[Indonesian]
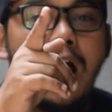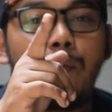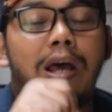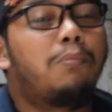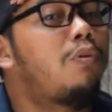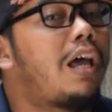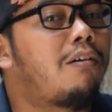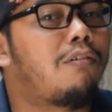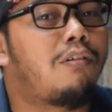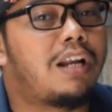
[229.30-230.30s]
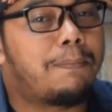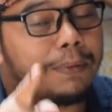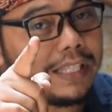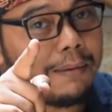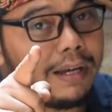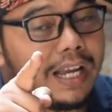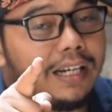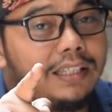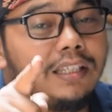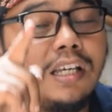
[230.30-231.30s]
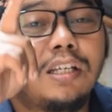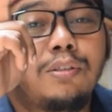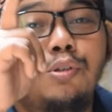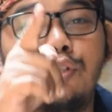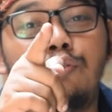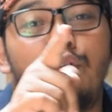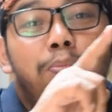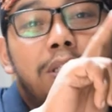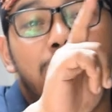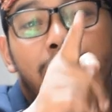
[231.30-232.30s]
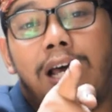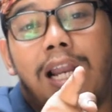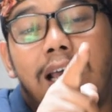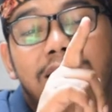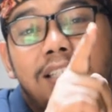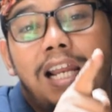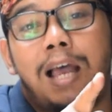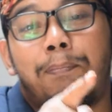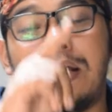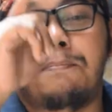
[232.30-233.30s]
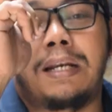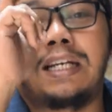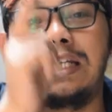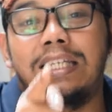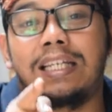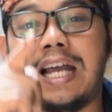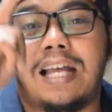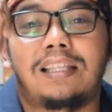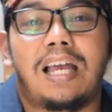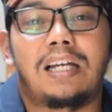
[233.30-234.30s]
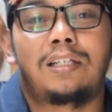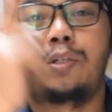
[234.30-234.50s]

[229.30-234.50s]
awal mula corona pertama kali justru penjualan senapan meningkat